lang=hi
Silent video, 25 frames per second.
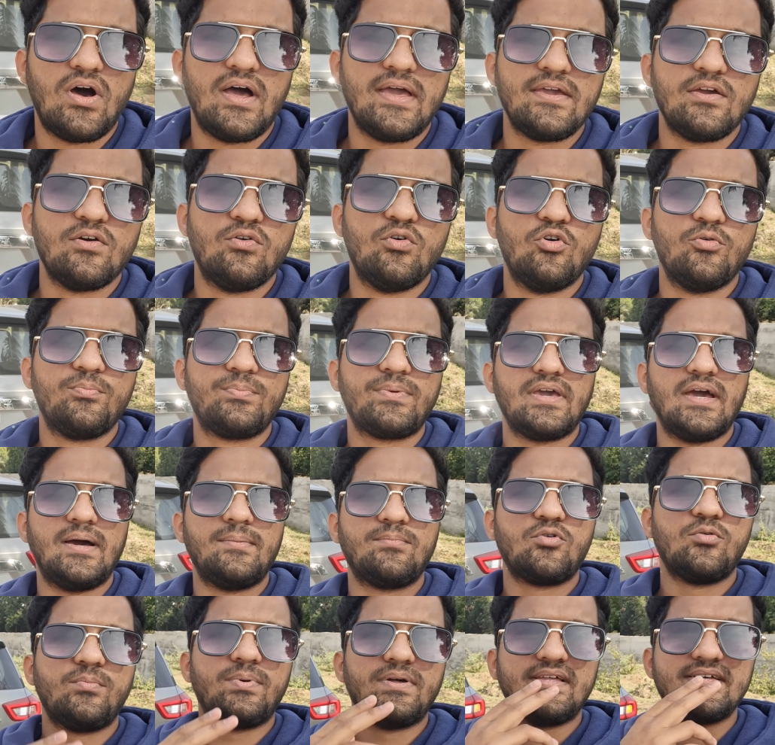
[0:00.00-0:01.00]
आई होप कि
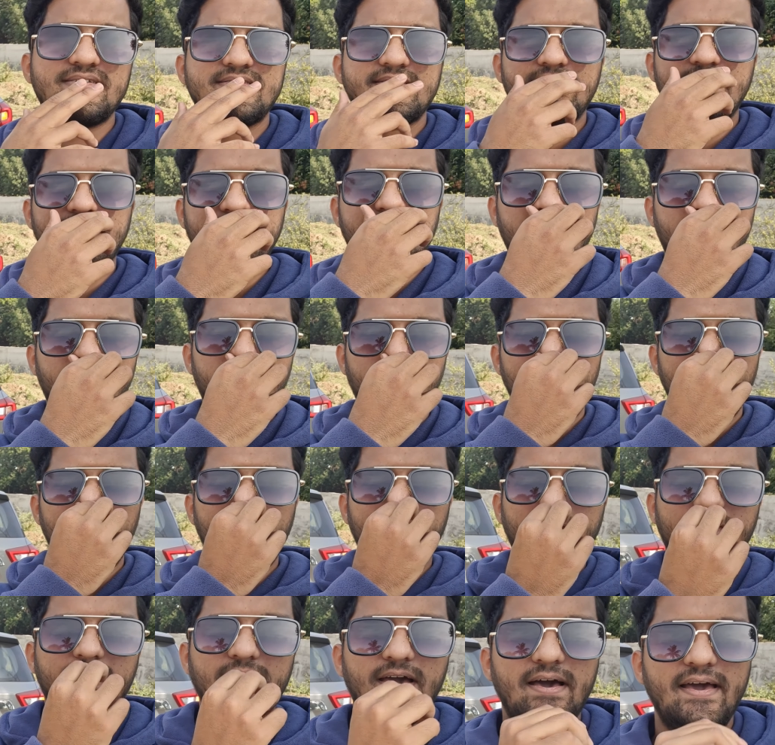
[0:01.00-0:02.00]
आपको पता चल गया है
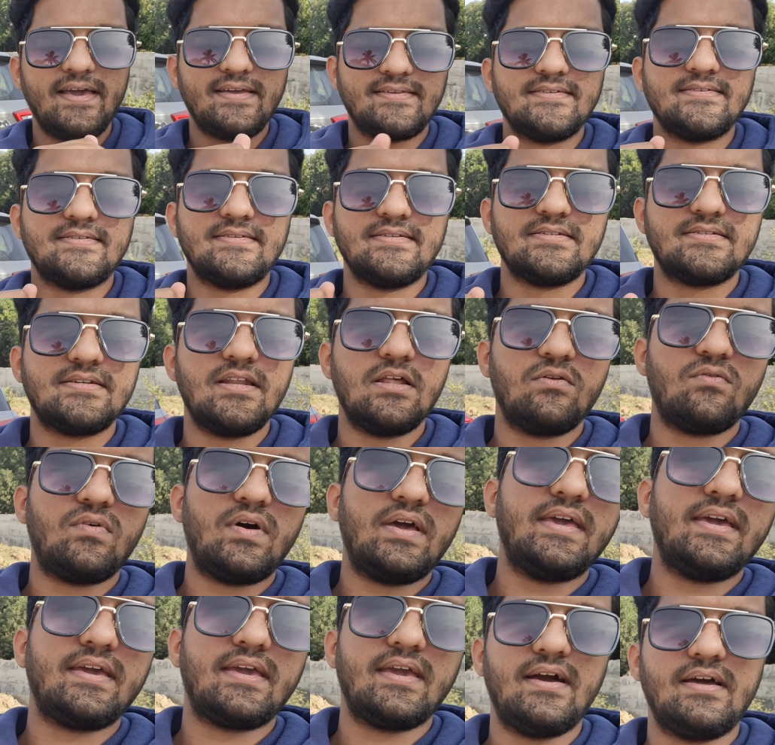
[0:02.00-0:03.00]
मैंने क्या एक्सेसरीज डलवाई
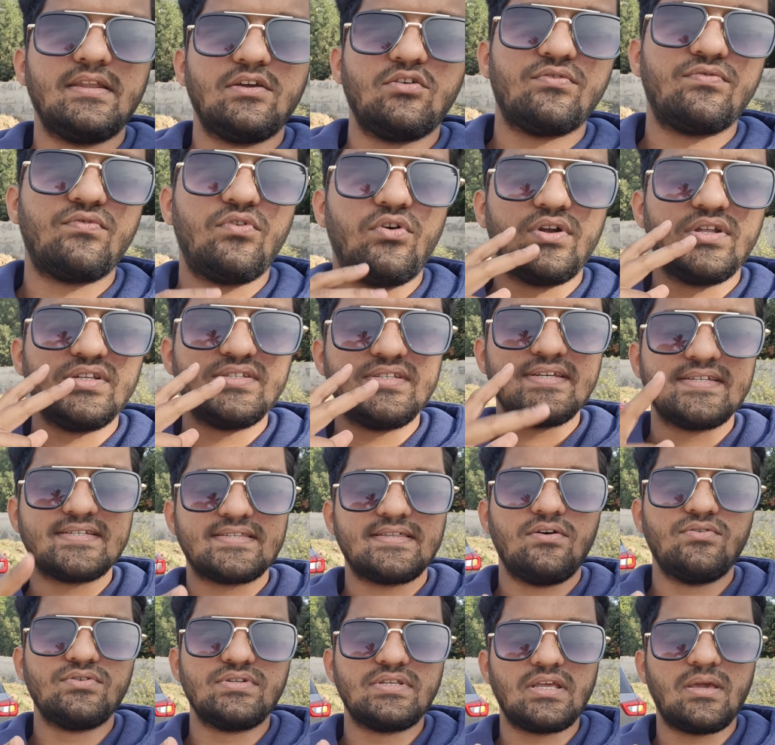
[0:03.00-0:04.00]
है क्या नहीं और फोर्टी सिक्स
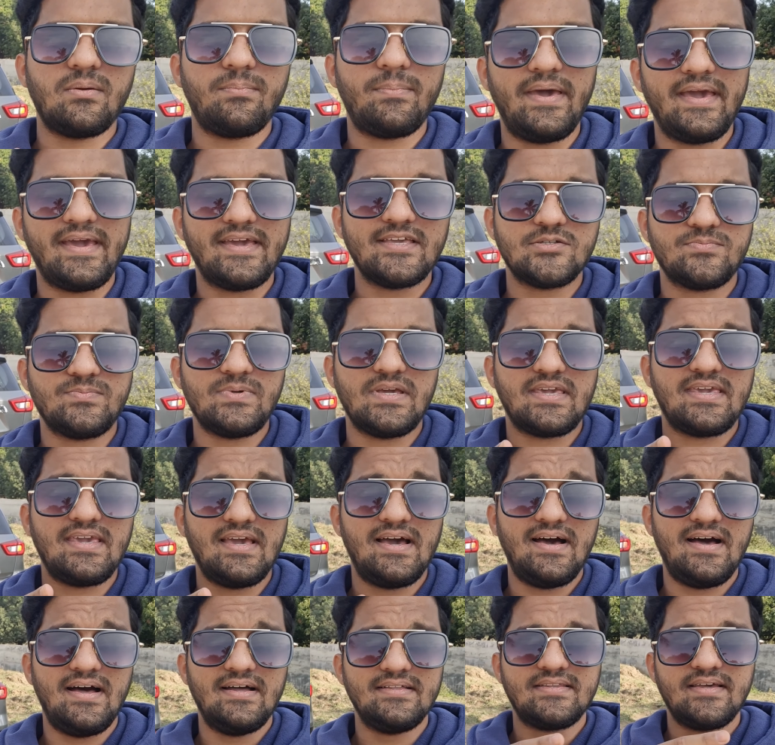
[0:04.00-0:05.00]
थाउजेंड के पैकेज में
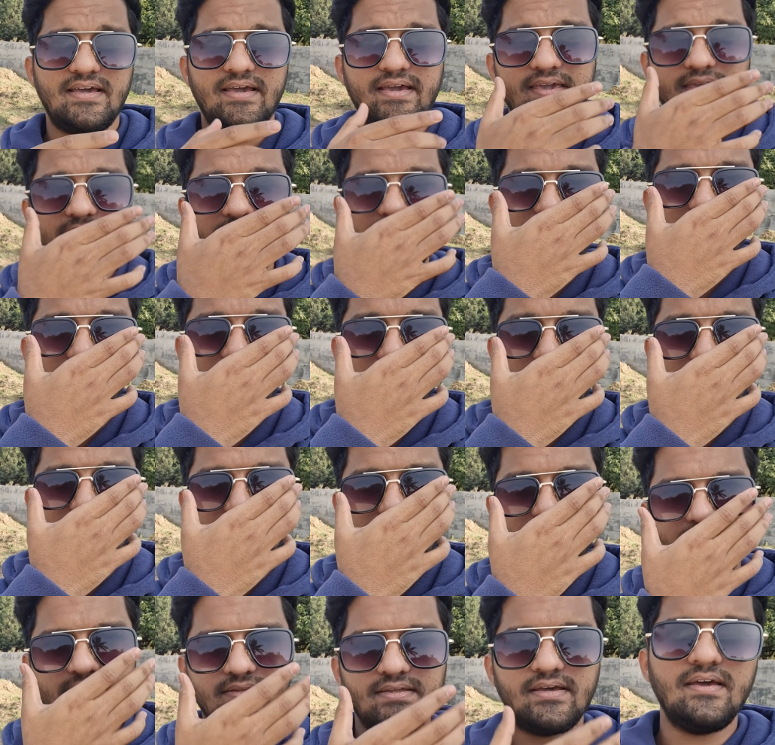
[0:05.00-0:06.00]
क्या आता है क्या नहीं
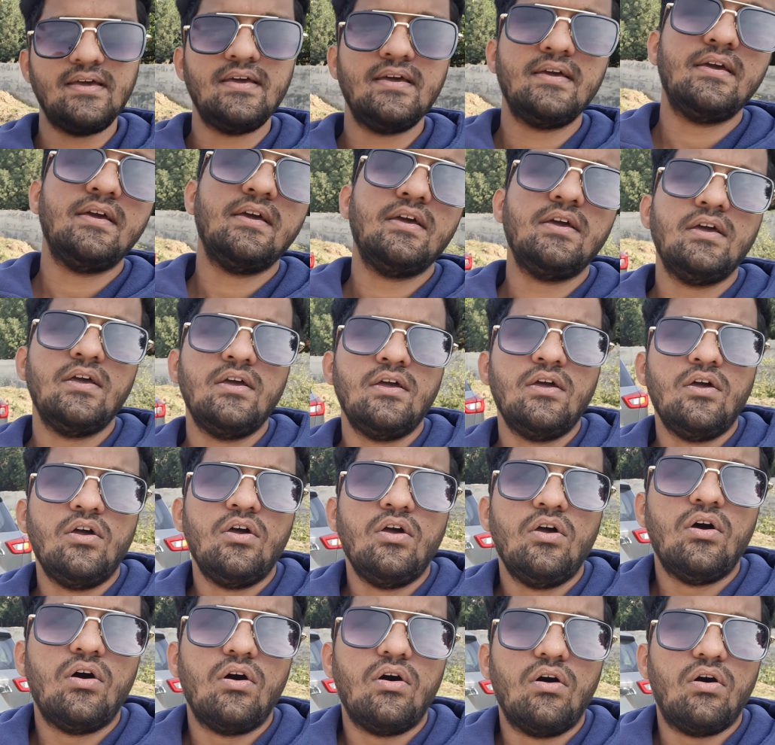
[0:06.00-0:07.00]
आता है
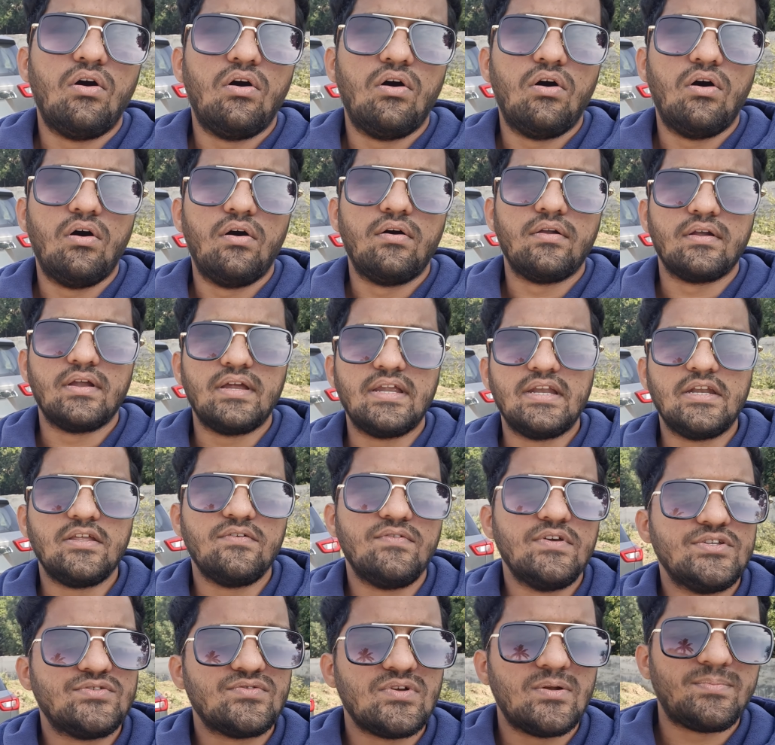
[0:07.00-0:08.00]
और
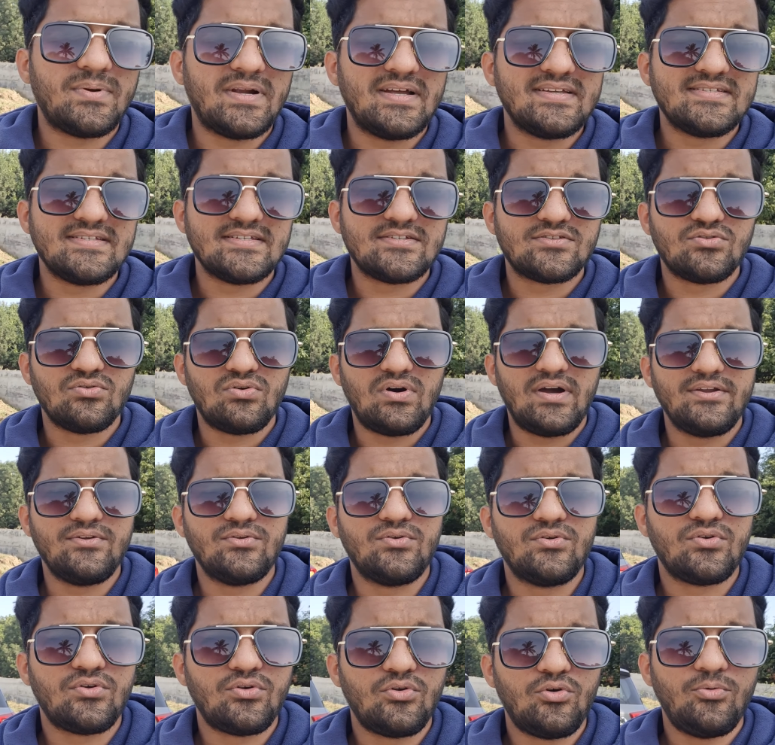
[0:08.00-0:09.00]
इंडिविजुअल प्राइसेस तो आई
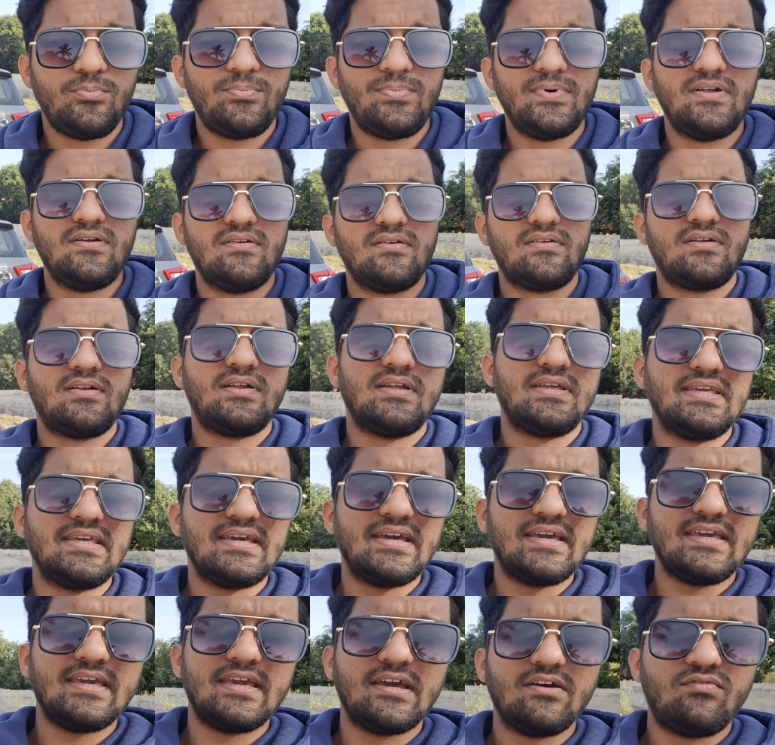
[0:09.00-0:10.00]
डोंट नो पर
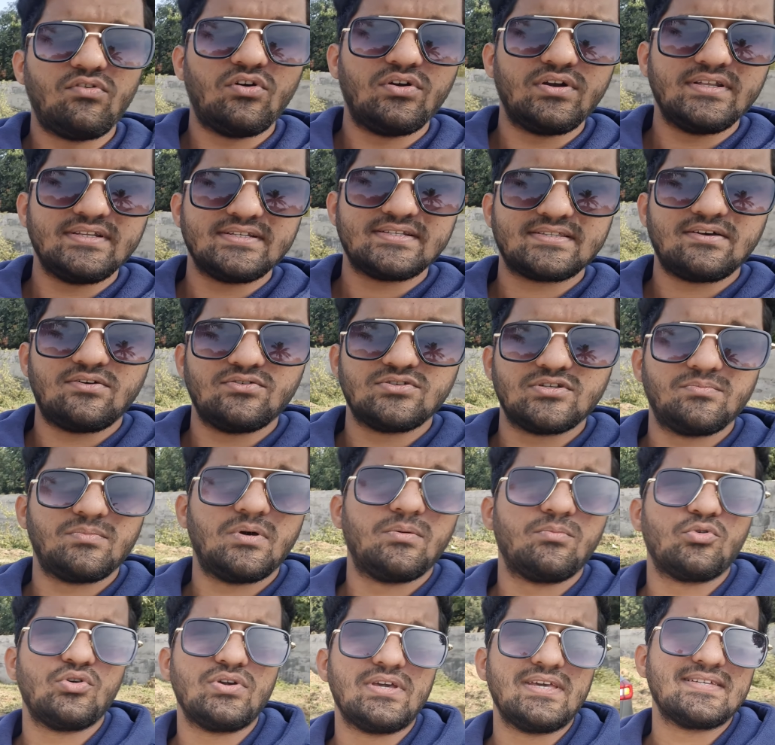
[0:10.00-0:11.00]
यही है फोर्टी सिक्स थाउजेंड में
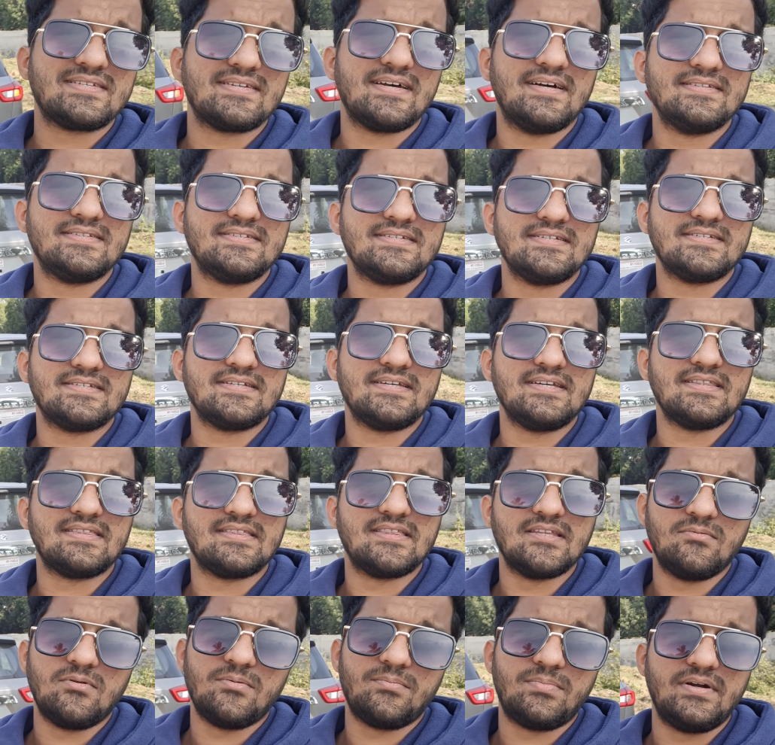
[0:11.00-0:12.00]
हमको ये सात चीज़ें
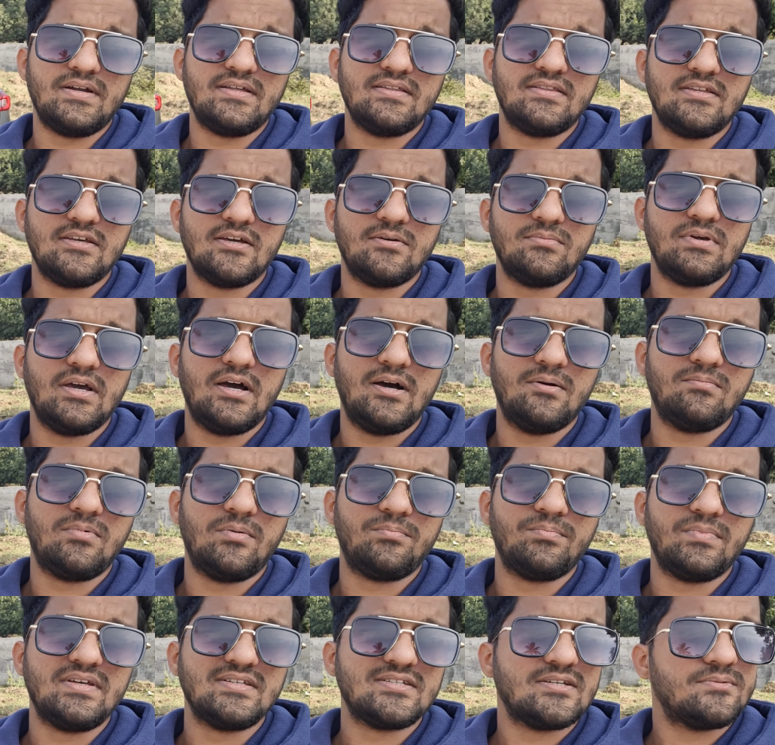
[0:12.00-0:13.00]
इतने में पड़ी थी अभी आप
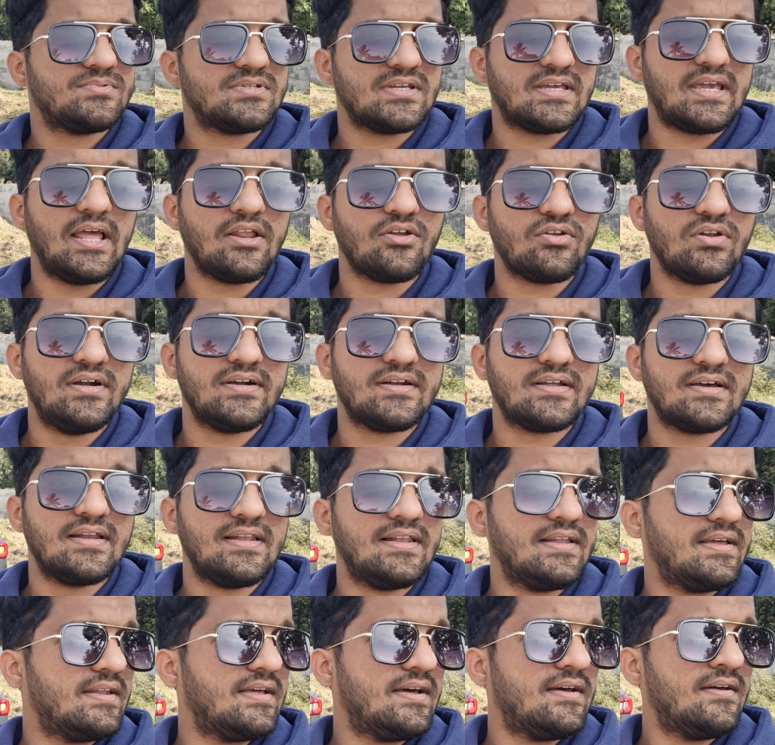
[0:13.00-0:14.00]
अपने हिसाब से कैलकुलेट कर
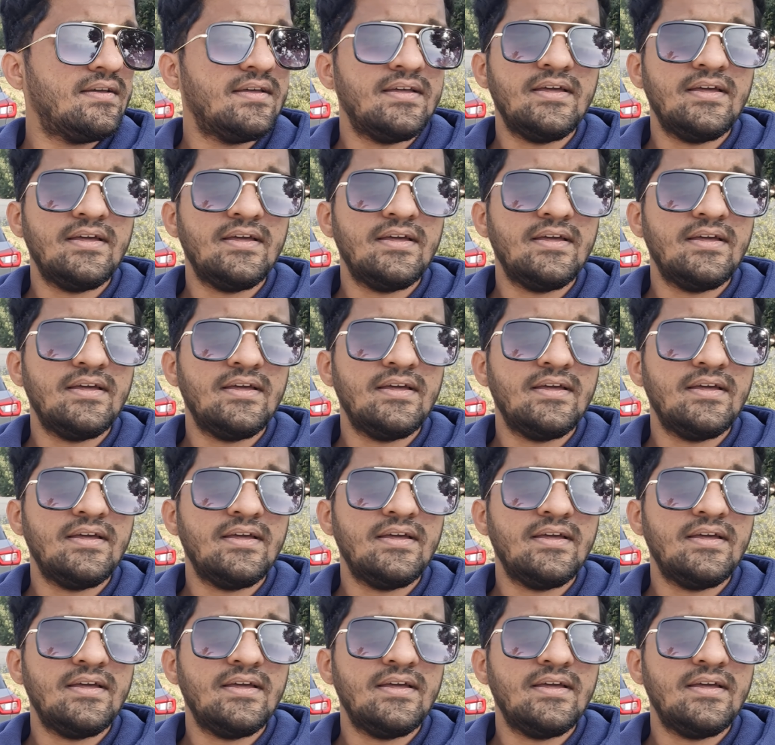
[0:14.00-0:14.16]
लेना